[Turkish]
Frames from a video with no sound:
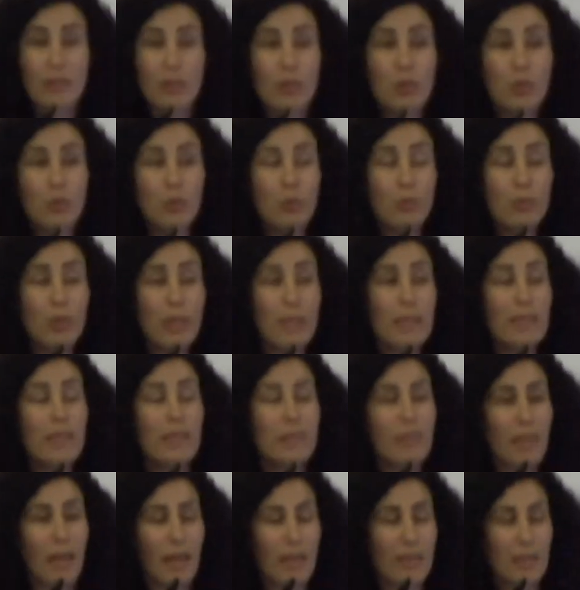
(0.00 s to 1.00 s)
şunu da
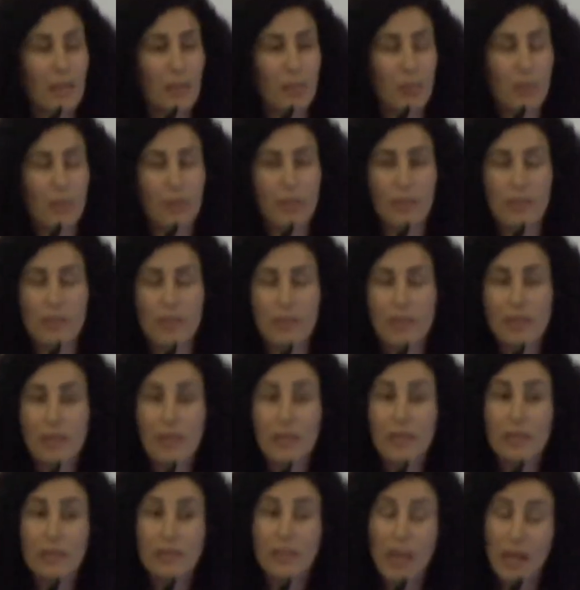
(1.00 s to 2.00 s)
iddia edebiliriz.
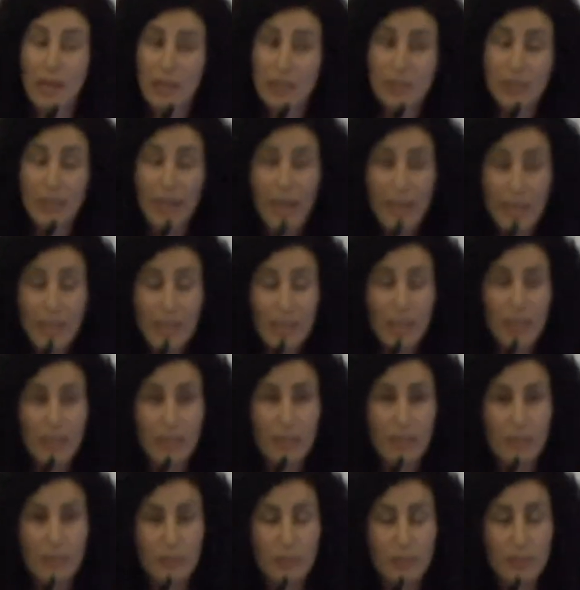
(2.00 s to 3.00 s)
Tanrı her
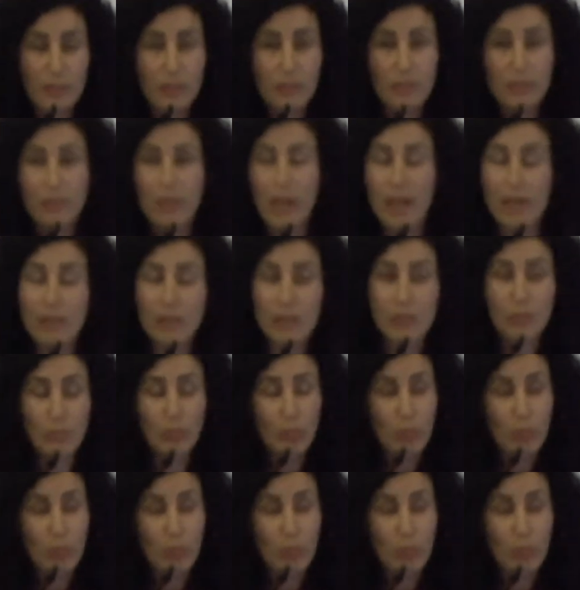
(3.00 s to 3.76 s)
şeydir, Tanrı